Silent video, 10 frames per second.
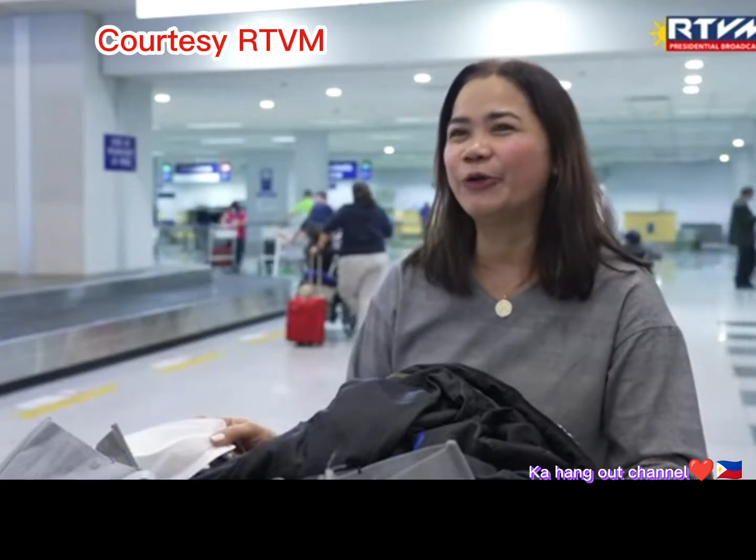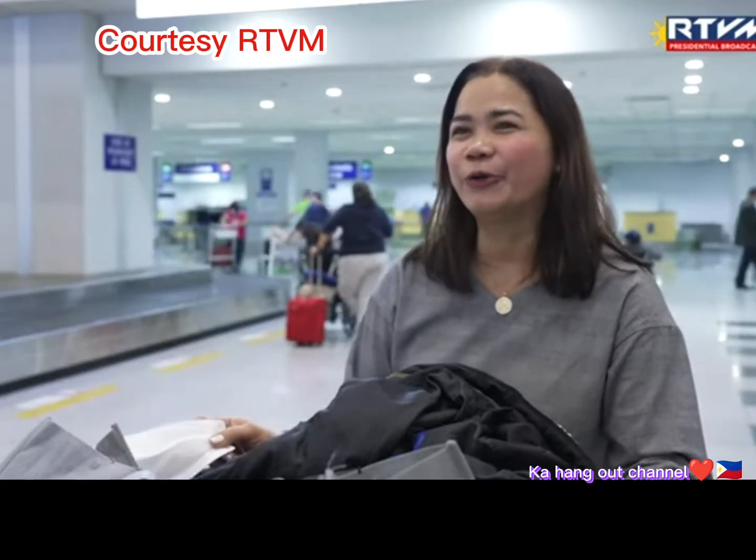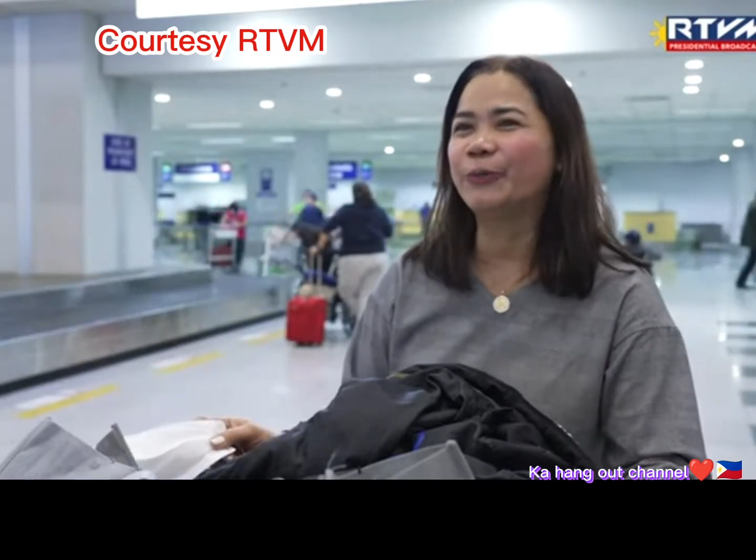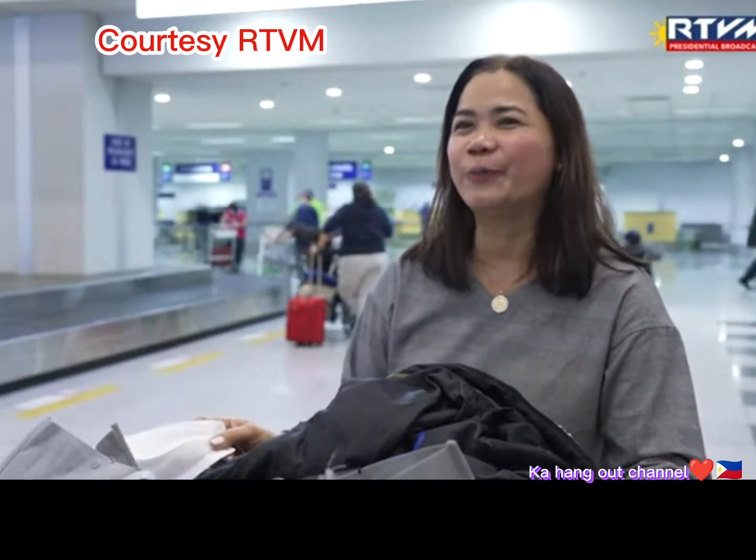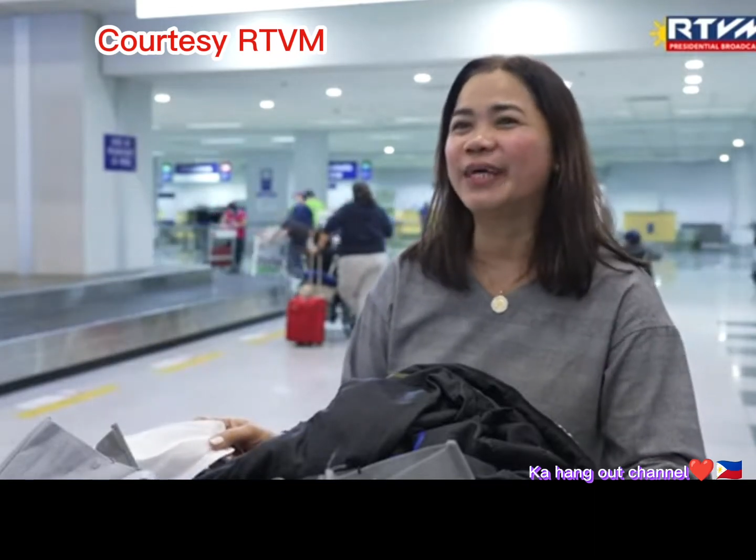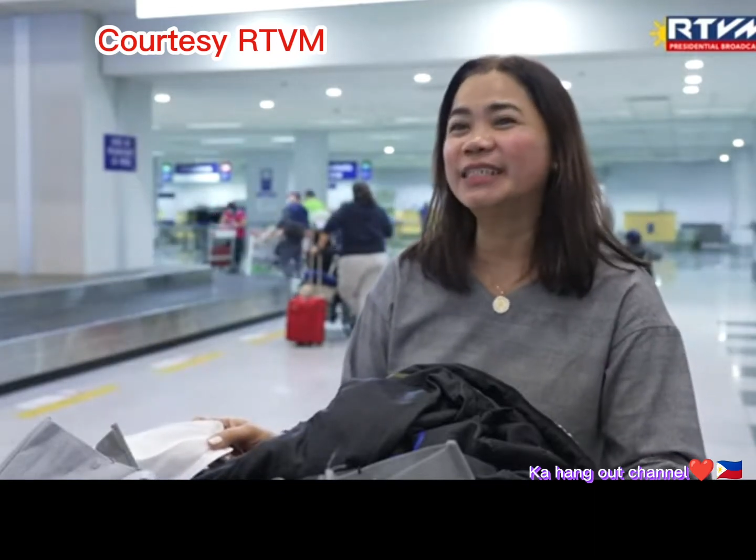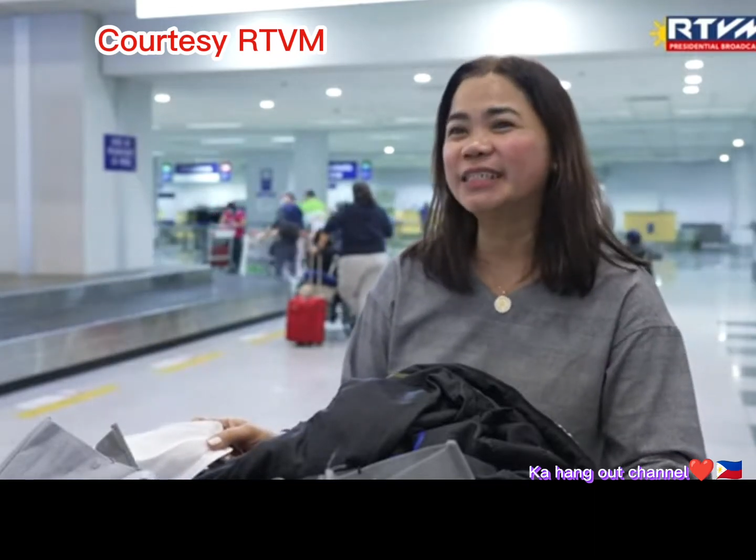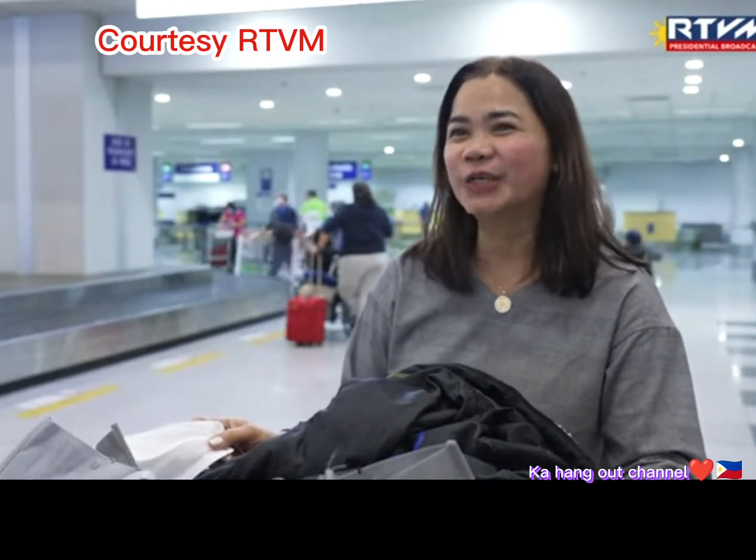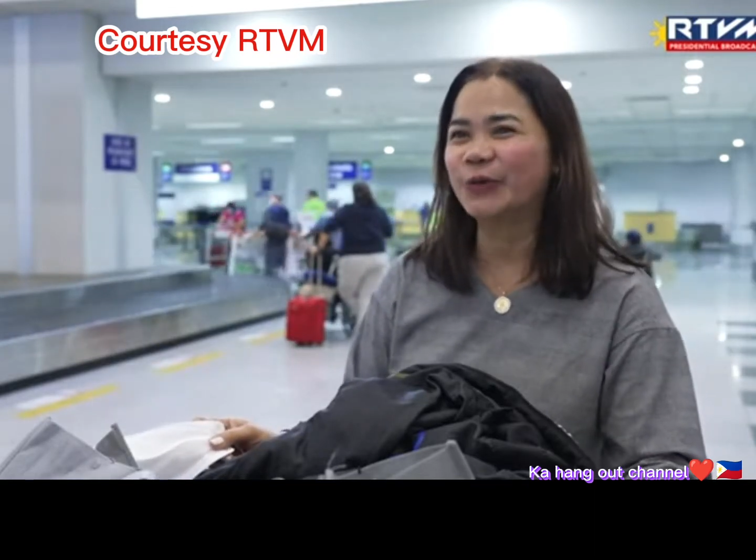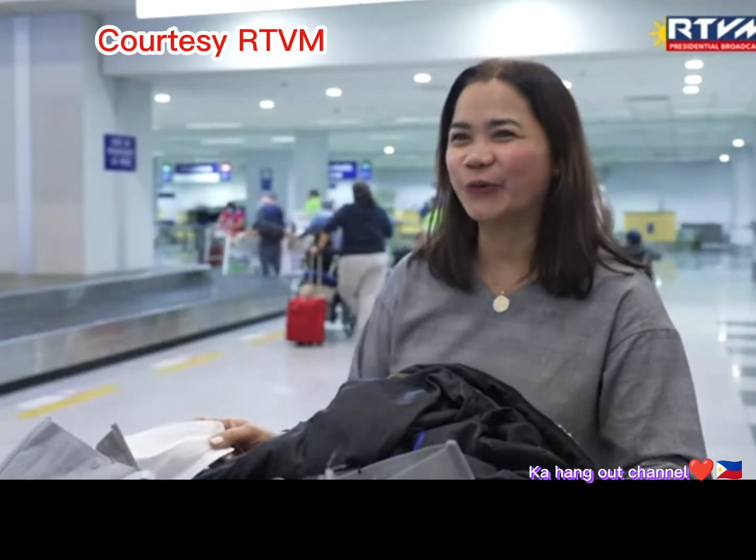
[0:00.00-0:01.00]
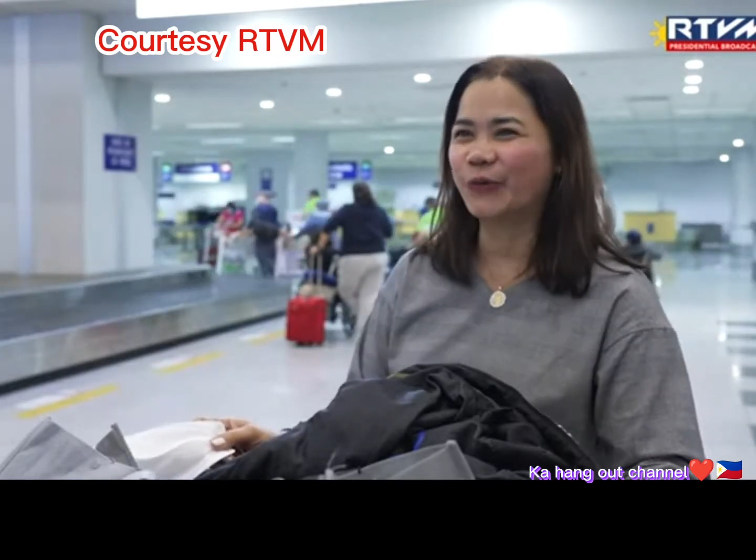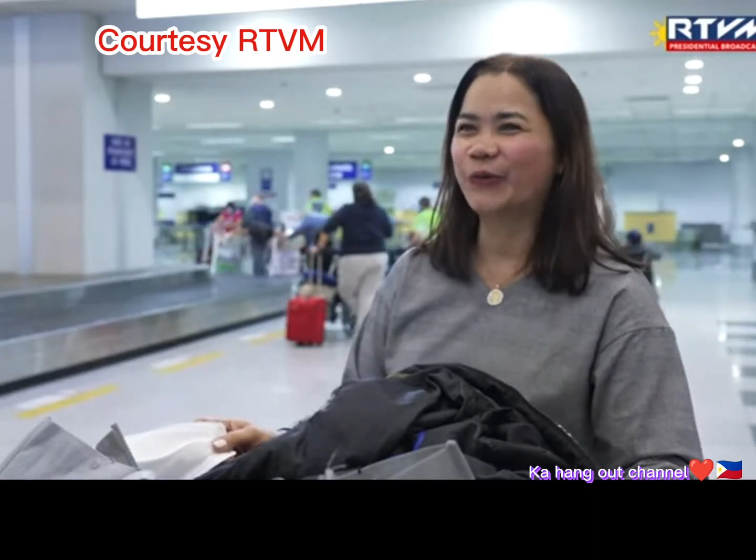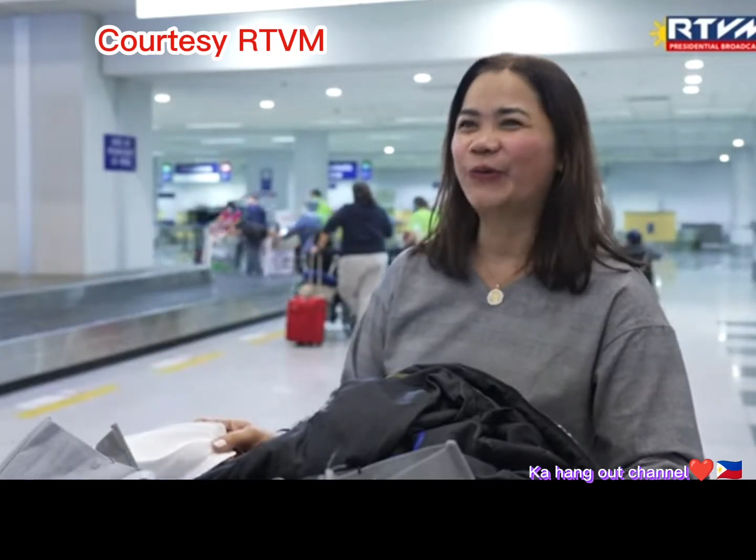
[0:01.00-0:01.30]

yung Pasko